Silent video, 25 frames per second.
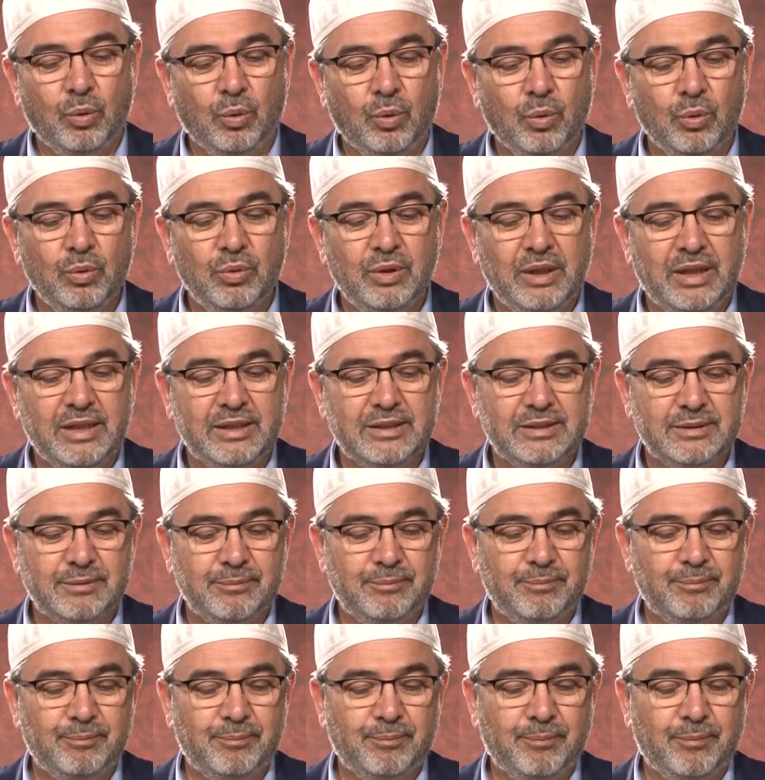Onlar
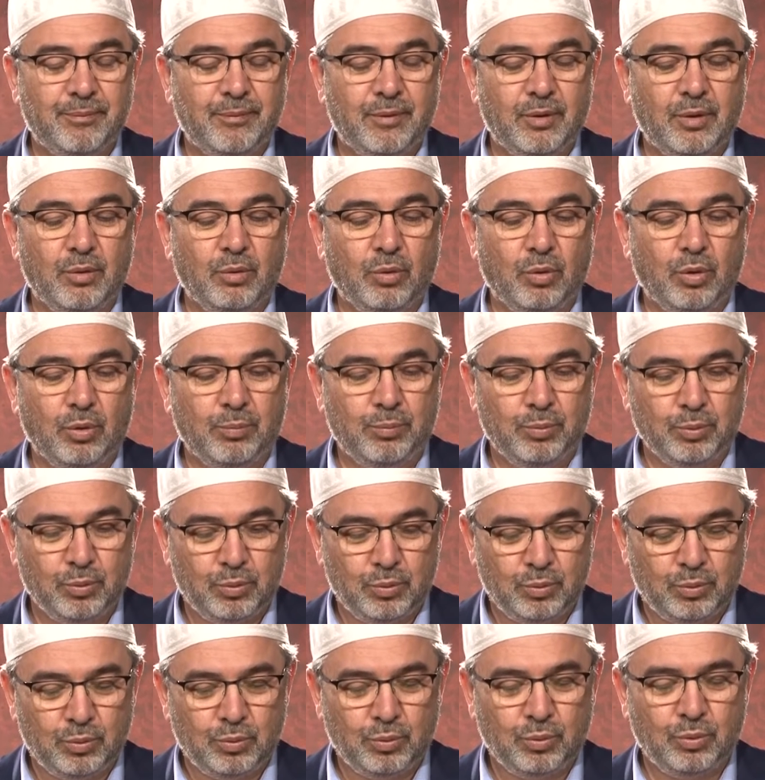o put,
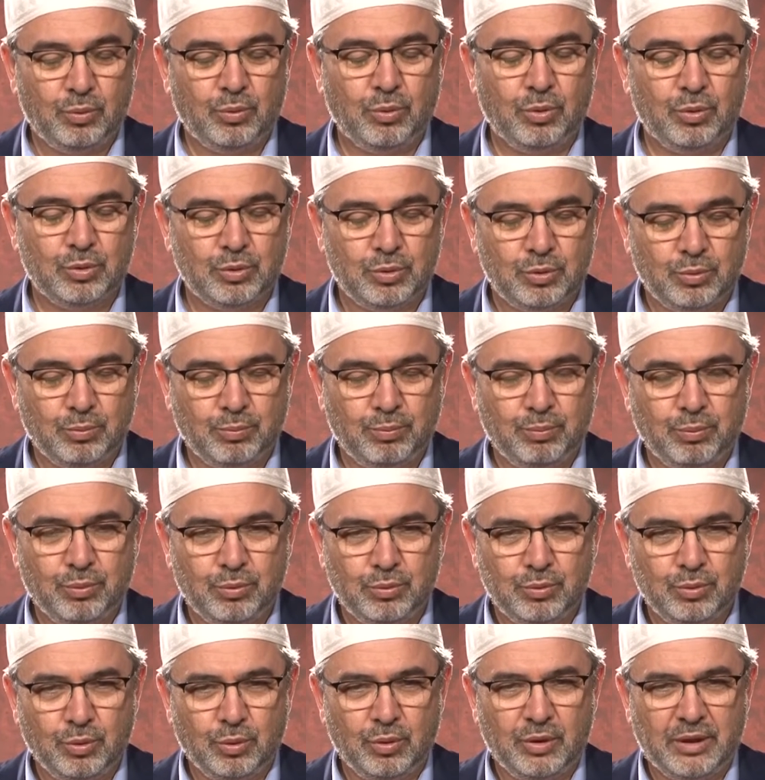koş,
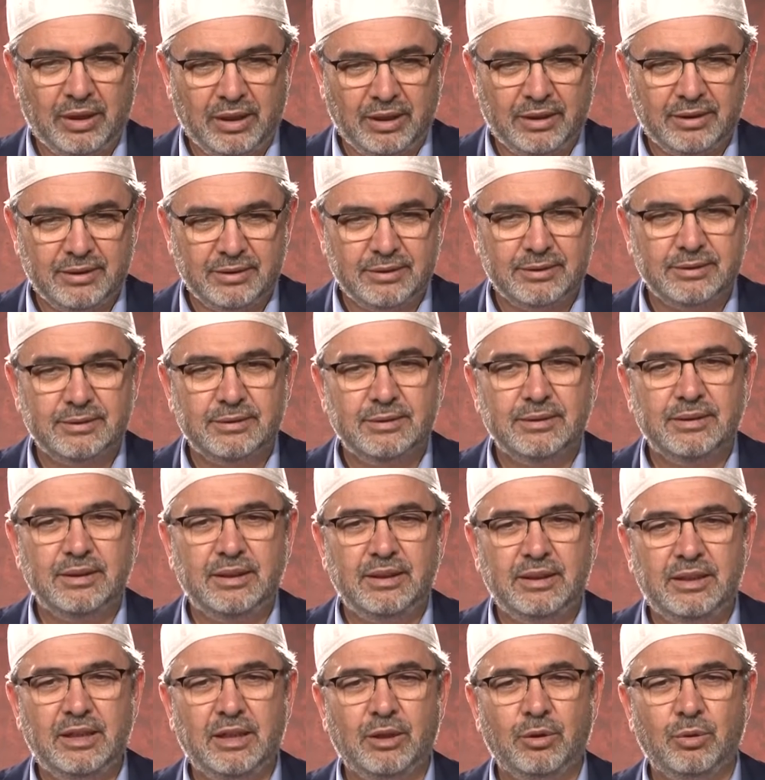put olarak,
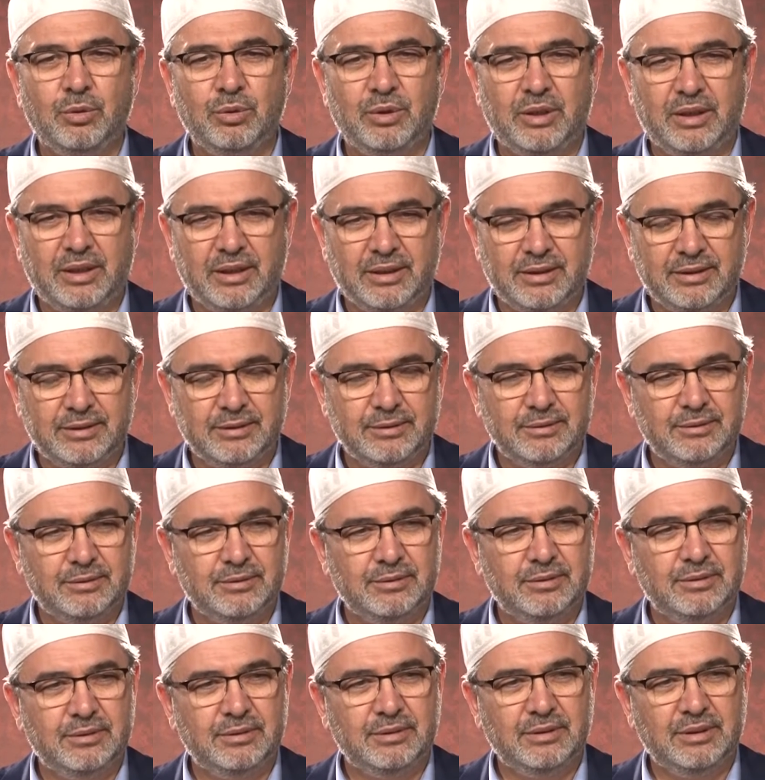ilah olarak
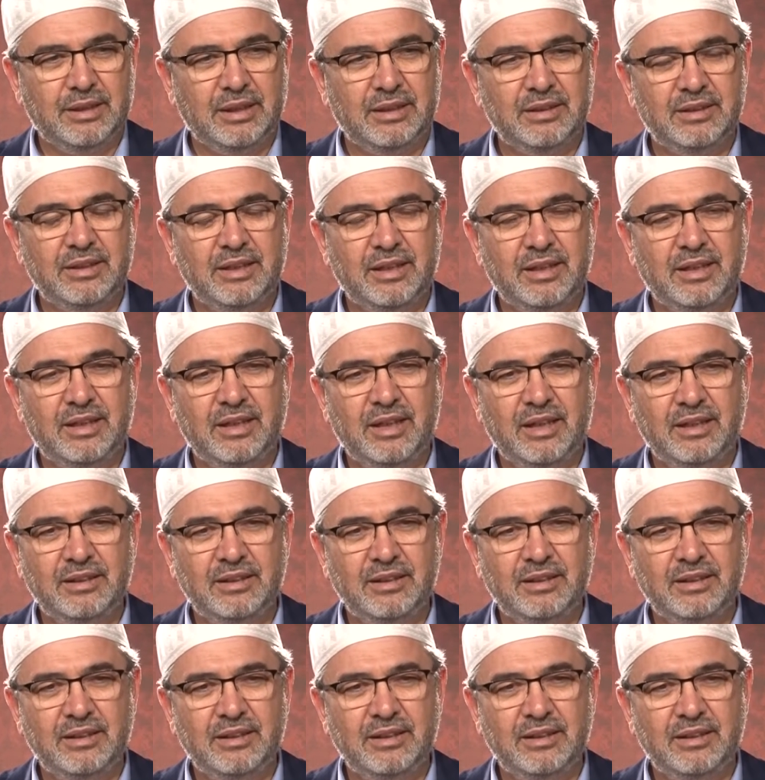kendilerine